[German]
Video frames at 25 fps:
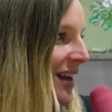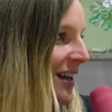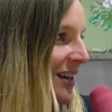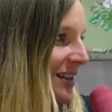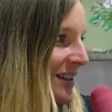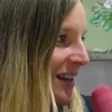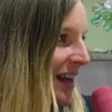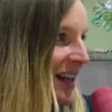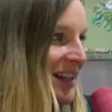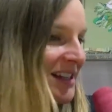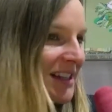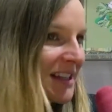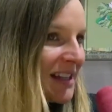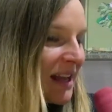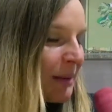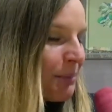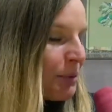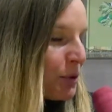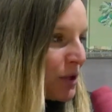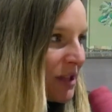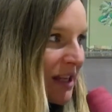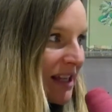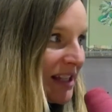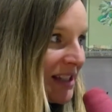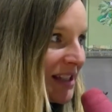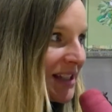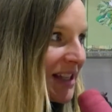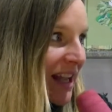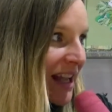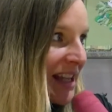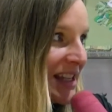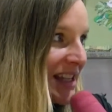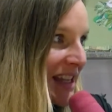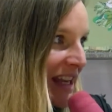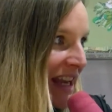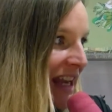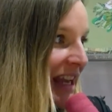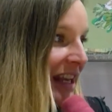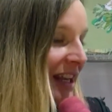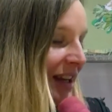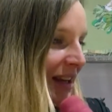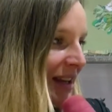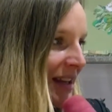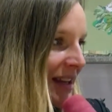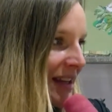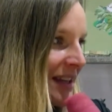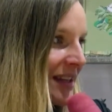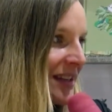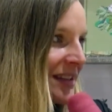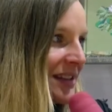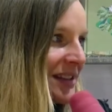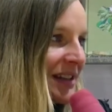Das heißt, der Prozess ist ganz ähnlich.